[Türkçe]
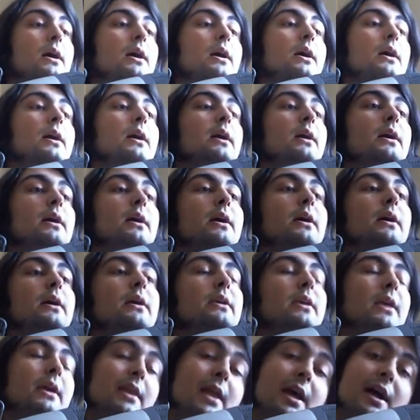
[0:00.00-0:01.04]
Ee,
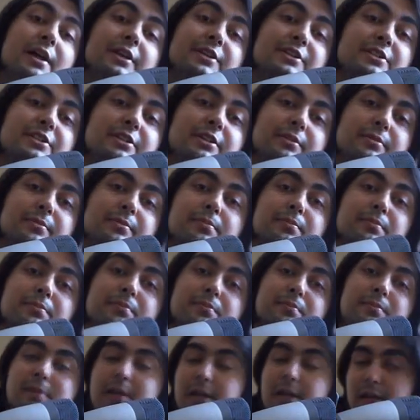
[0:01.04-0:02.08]
yeni açtım,
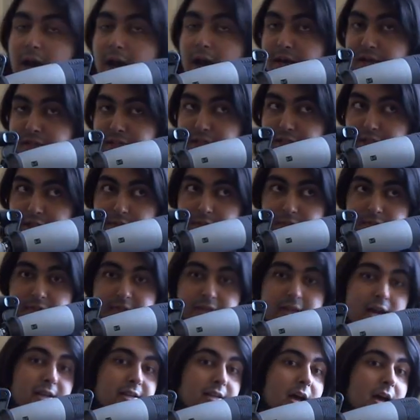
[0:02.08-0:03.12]
yeni açtım.
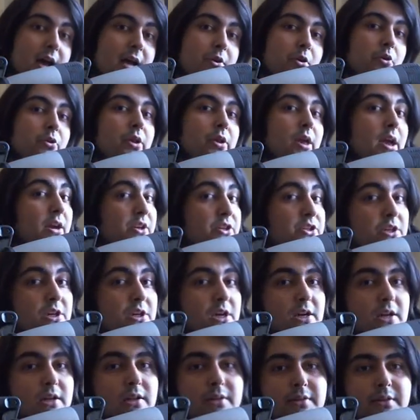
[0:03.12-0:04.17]
Serdar On Action
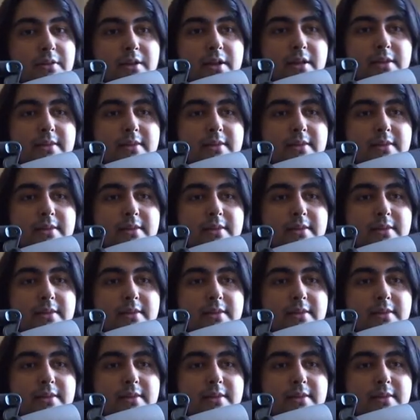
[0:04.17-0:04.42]
kanalında da